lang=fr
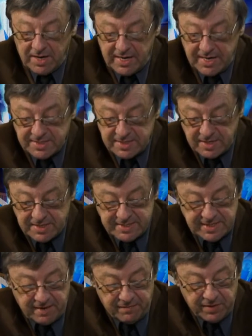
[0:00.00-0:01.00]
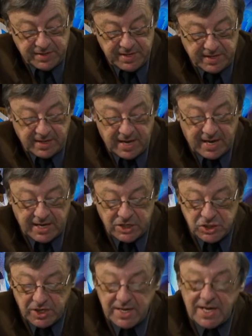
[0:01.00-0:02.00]
Orchestre Symphonique
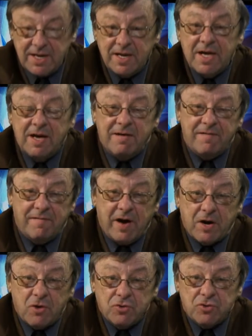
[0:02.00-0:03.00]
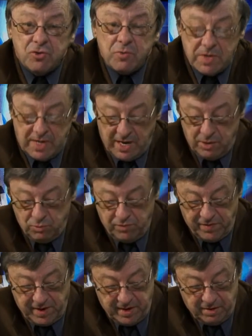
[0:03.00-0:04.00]
Régional, va continuer à nous
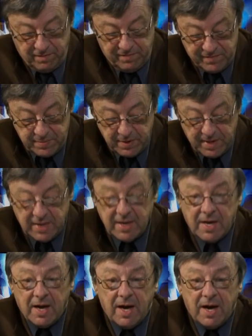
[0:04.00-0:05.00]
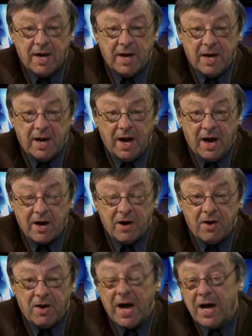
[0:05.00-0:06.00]
faire vibrer
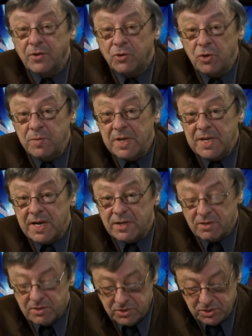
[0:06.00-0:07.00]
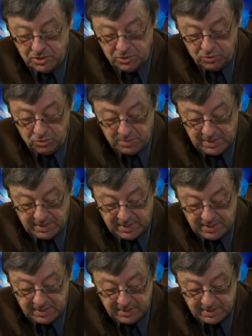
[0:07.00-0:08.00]
encore en
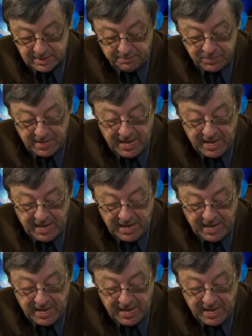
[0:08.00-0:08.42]
2014-2015.